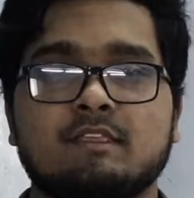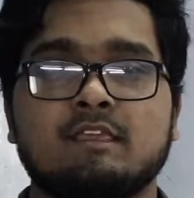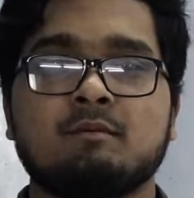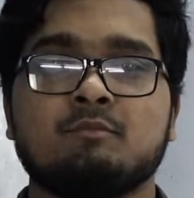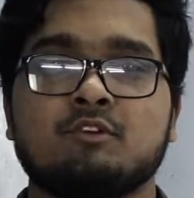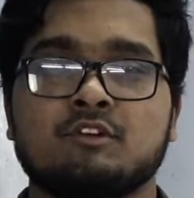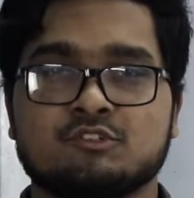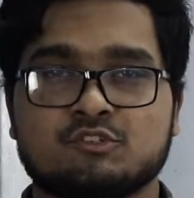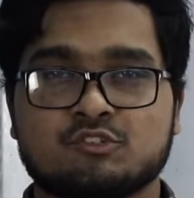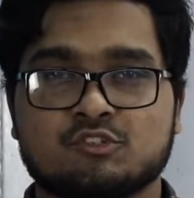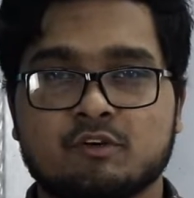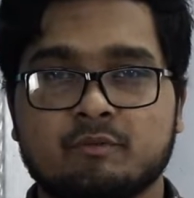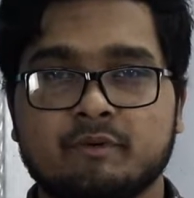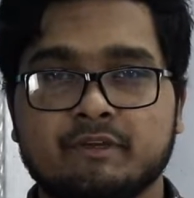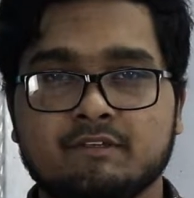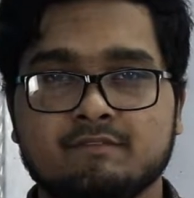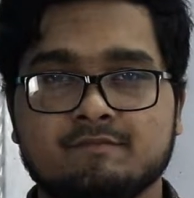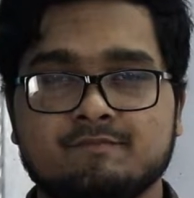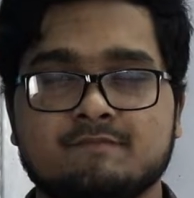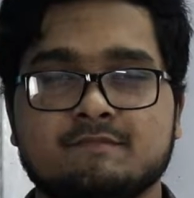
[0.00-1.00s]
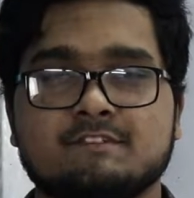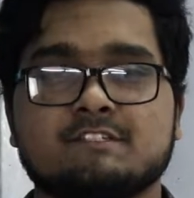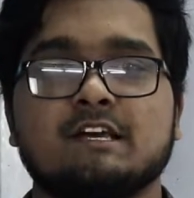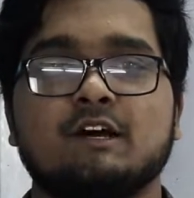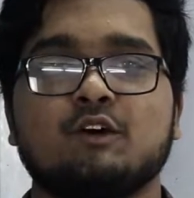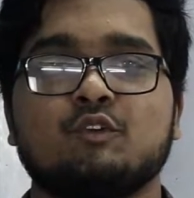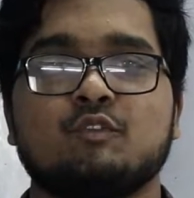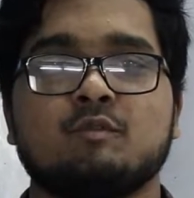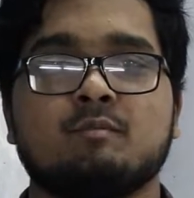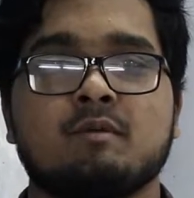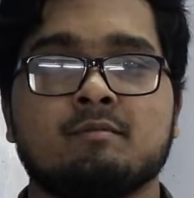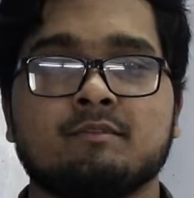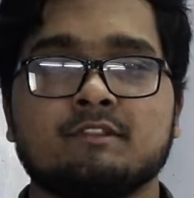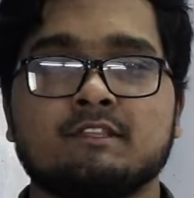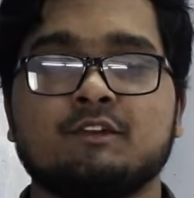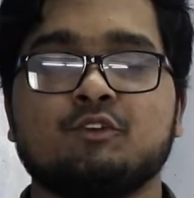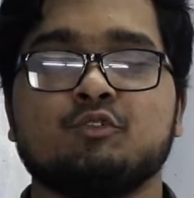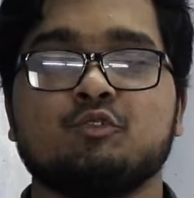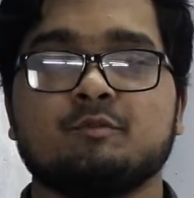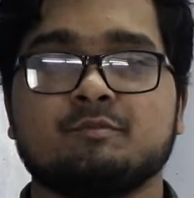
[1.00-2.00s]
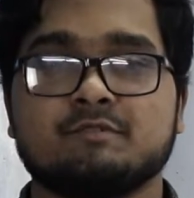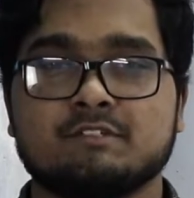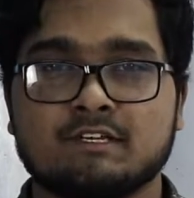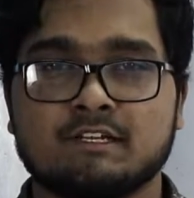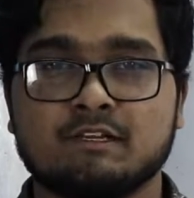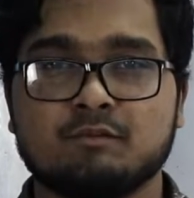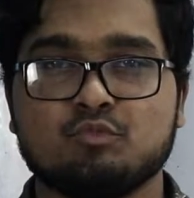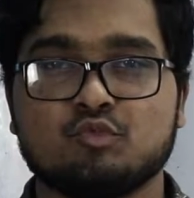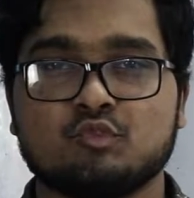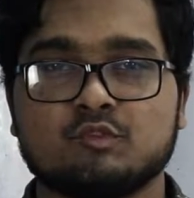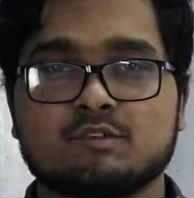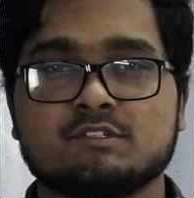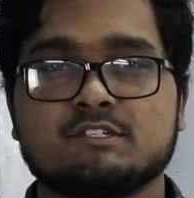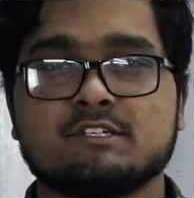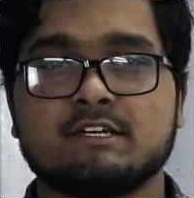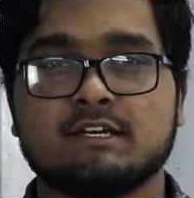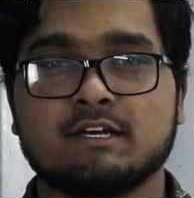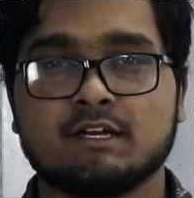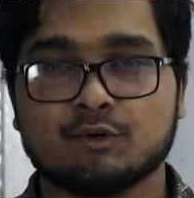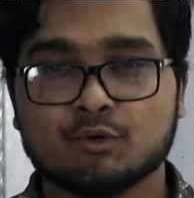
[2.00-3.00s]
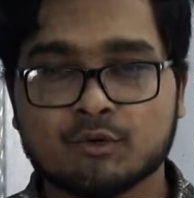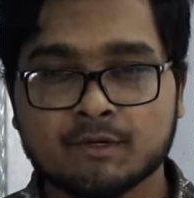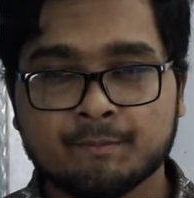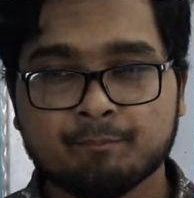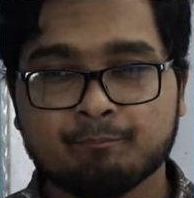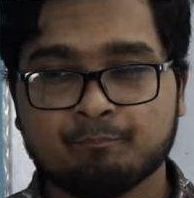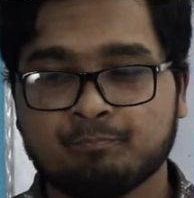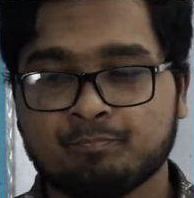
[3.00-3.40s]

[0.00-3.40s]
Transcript: কেমন আছো সবাই স্বাগতম আমাদের ইউটিউব চ্যানেল মুক্ত শিক্ষাঙ্গনে